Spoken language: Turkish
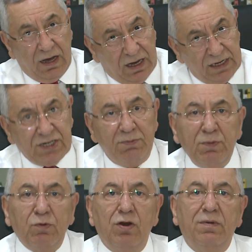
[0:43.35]
Ayrıca
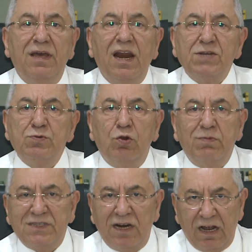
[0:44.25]
bir programa yerleşmiş
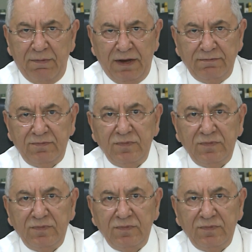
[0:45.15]
olmasına rağmen